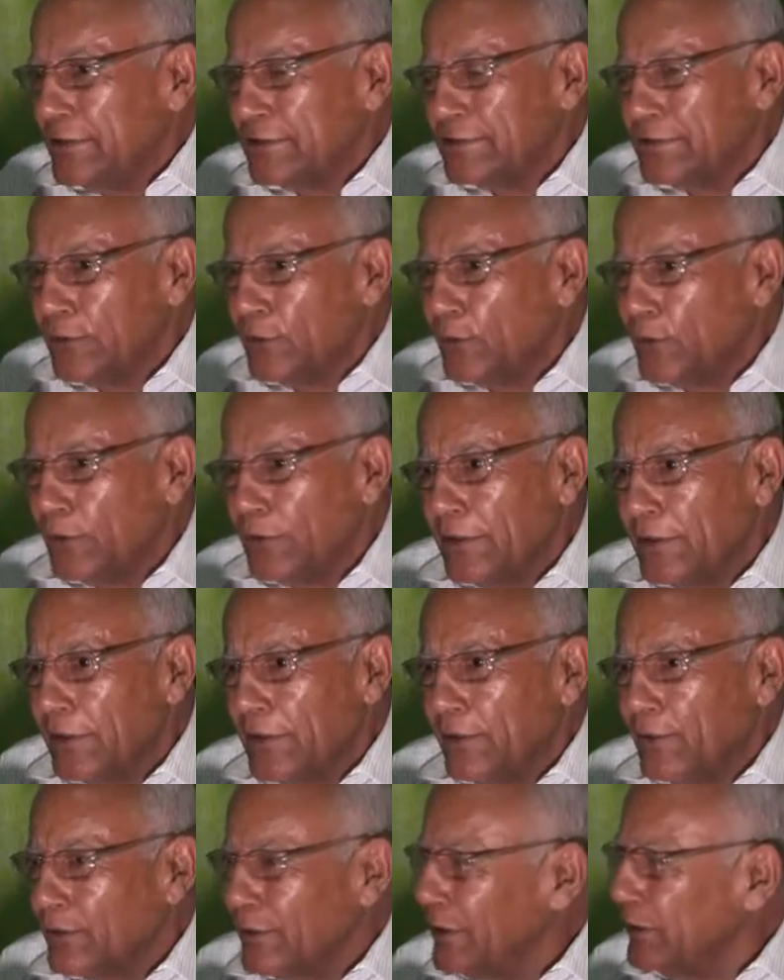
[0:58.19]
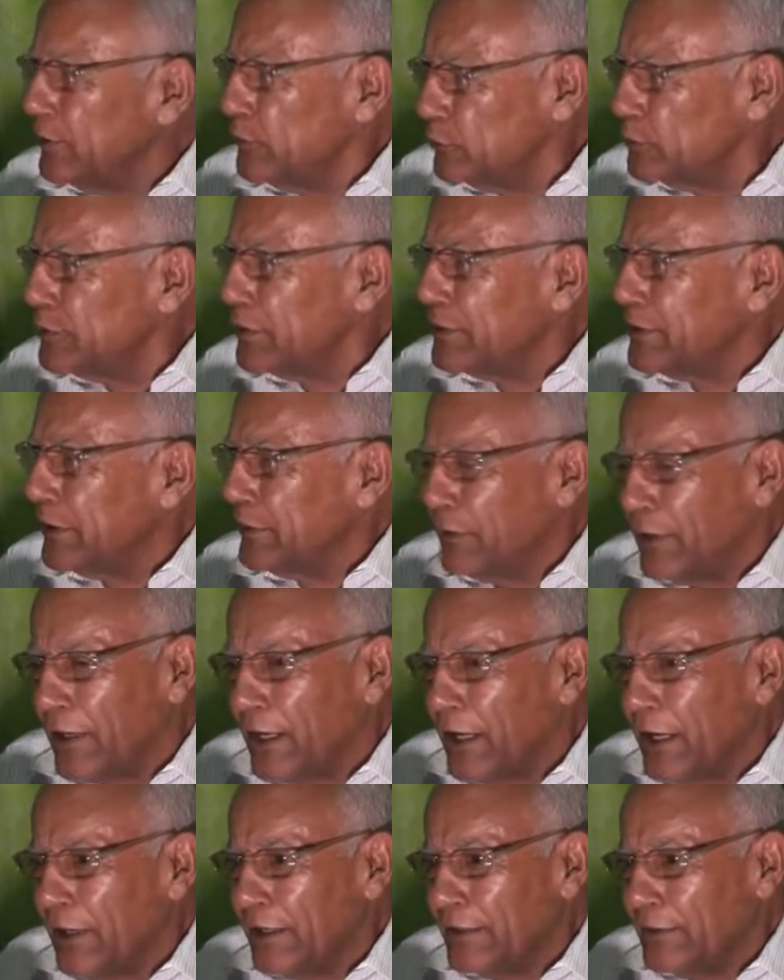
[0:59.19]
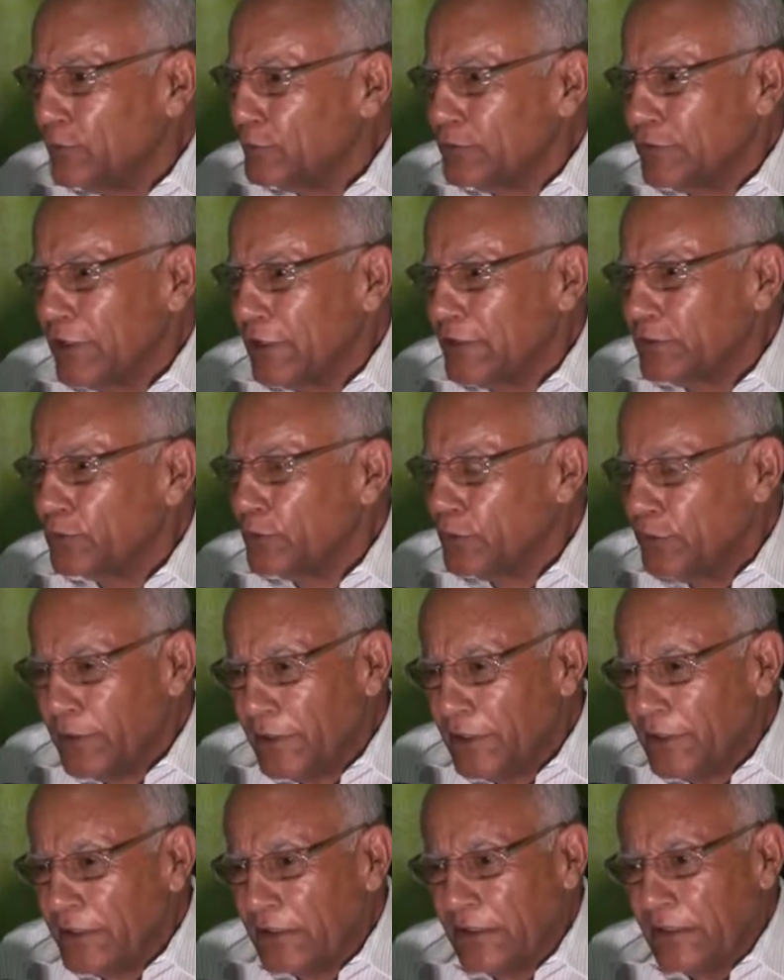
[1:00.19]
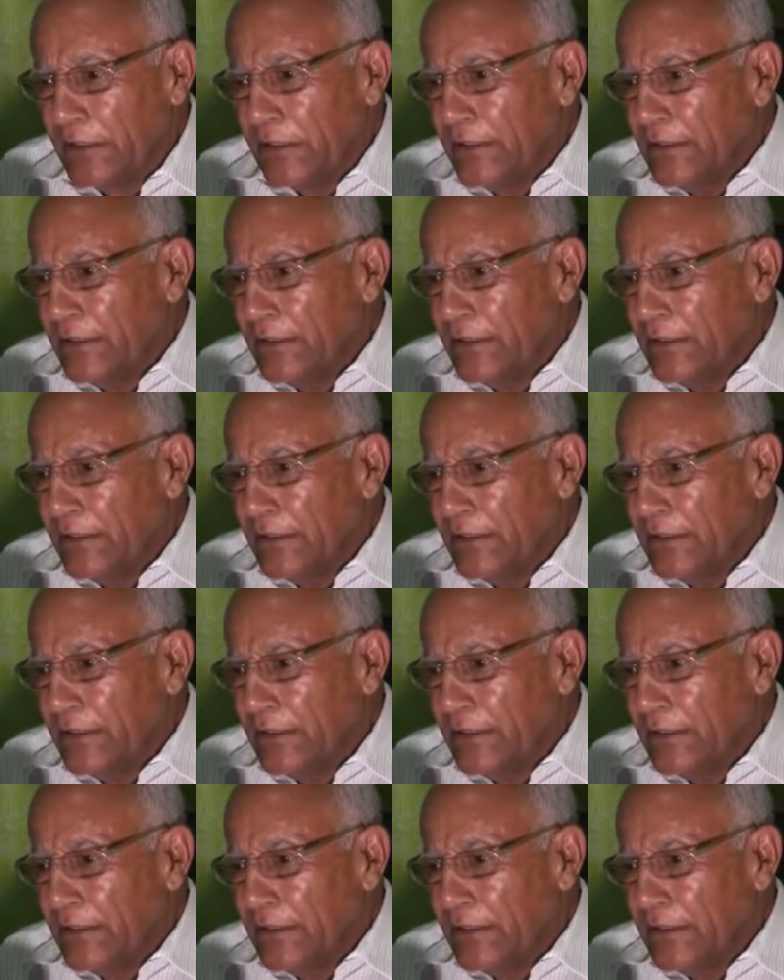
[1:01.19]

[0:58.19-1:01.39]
Eso es lo que le gusta trabajar, le gusta resolver.